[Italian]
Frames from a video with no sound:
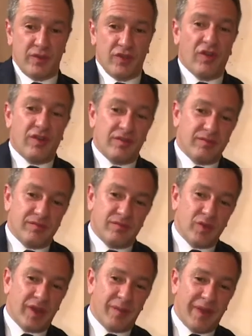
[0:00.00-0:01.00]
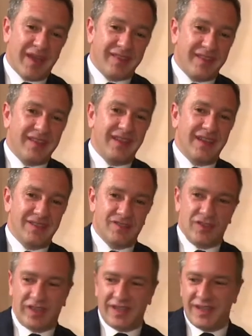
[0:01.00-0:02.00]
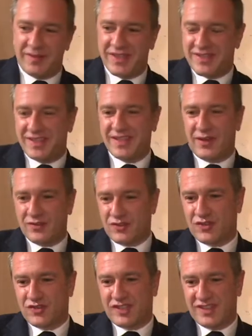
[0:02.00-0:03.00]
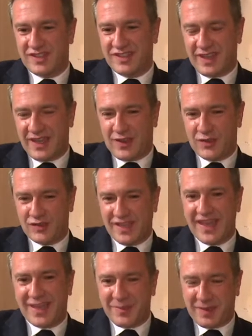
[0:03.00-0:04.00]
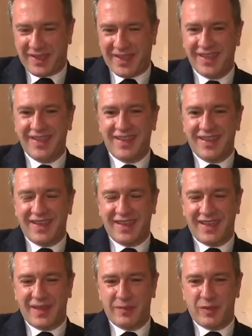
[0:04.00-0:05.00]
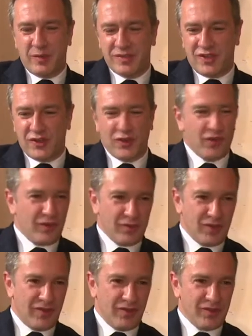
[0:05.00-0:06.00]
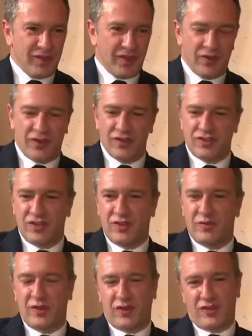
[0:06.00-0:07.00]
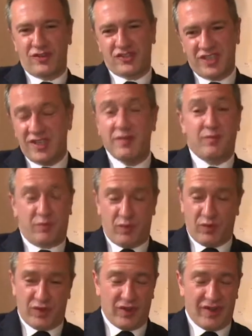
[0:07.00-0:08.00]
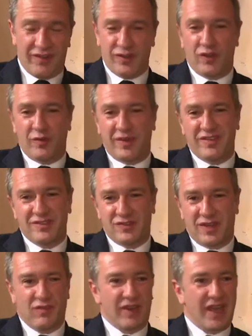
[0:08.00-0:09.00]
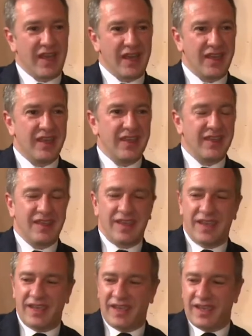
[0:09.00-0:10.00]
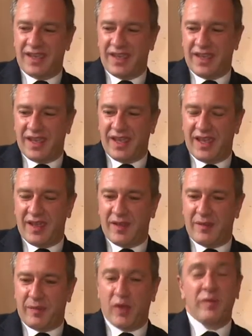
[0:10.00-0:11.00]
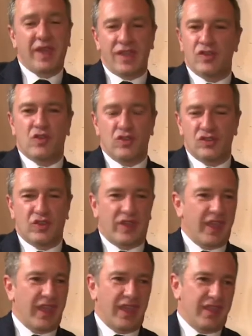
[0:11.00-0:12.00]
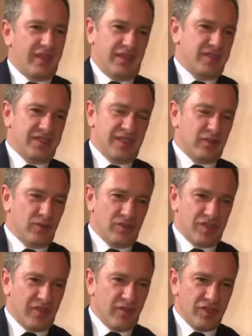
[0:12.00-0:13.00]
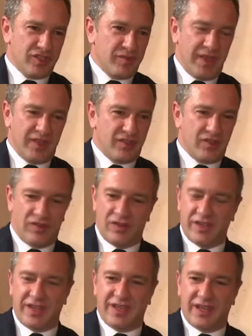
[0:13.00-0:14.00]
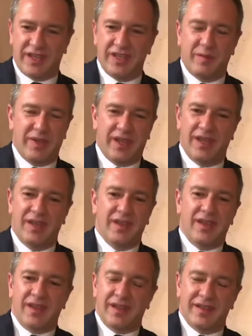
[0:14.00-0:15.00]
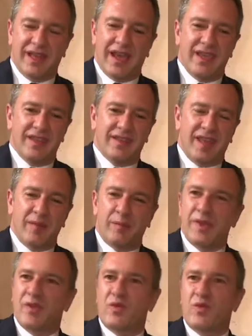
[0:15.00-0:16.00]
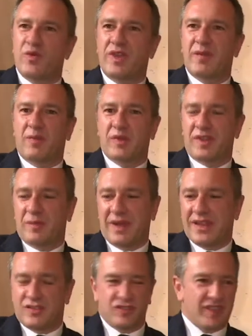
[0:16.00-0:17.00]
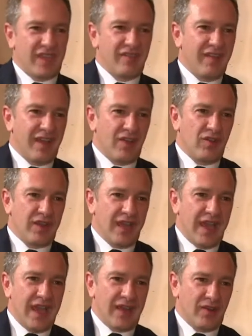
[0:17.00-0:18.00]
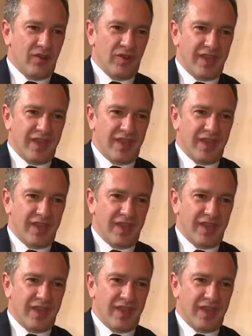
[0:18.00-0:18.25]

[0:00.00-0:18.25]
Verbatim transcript: Io buona parte della storia della mia azienda l'ho sentita raccontare perché eh, mio bisnonno non ho avuto la fortuna di conoscerlo, mio nonno sì, pur non avendolo mai visto lavorare, eh, però mi rendo conto che c'è stato uno stravolgimento incredibile, dai tempi in cui a Porta Palazzo si arrivava col carro, coi